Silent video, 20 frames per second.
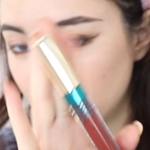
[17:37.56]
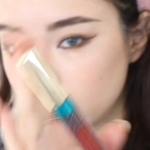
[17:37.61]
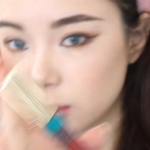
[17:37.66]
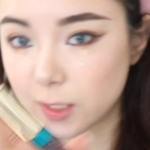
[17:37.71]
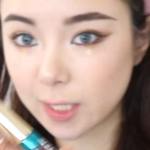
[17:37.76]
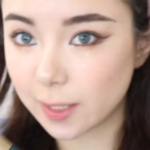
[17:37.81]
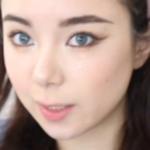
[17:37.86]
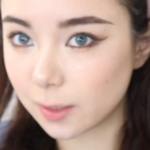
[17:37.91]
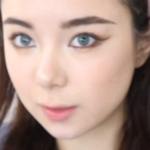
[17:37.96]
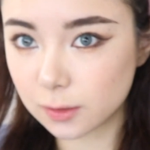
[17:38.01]

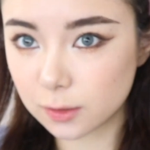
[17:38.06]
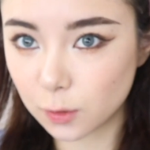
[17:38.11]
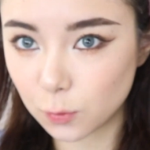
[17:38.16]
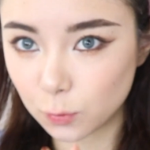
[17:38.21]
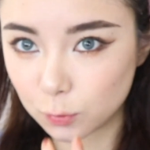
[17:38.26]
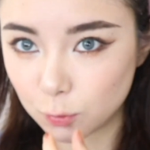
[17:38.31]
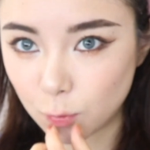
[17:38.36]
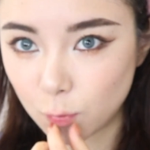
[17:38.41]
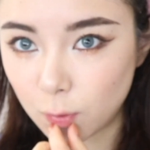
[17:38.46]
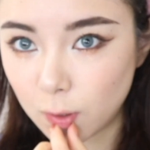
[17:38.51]
啥颜色
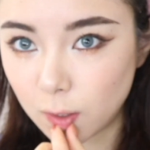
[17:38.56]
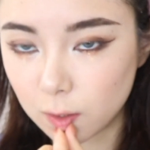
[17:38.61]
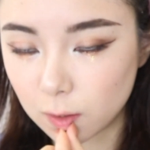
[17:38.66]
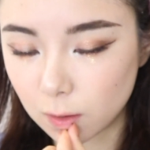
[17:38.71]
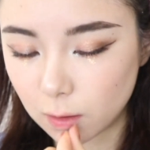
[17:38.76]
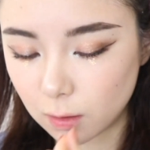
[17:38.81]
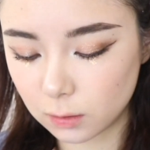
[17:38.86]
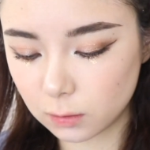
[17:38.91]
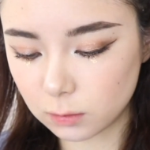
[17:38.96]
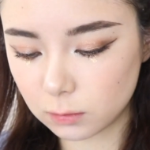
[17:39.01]
我都忘了。
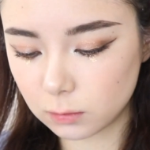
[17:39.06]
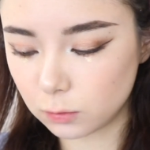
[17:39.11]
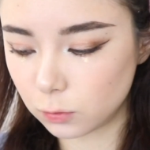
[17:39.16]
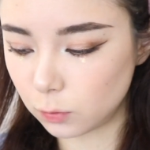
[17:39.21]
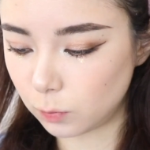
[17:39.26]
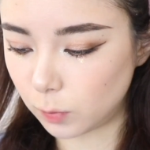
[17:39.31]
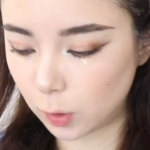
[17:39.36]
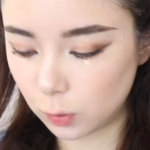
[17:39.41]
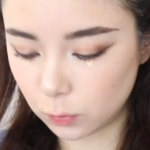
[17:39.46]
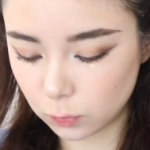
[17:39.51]
哎呀，
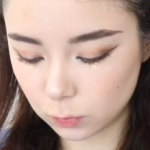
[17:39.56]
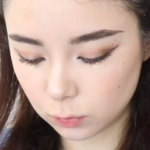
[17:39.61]
怎么？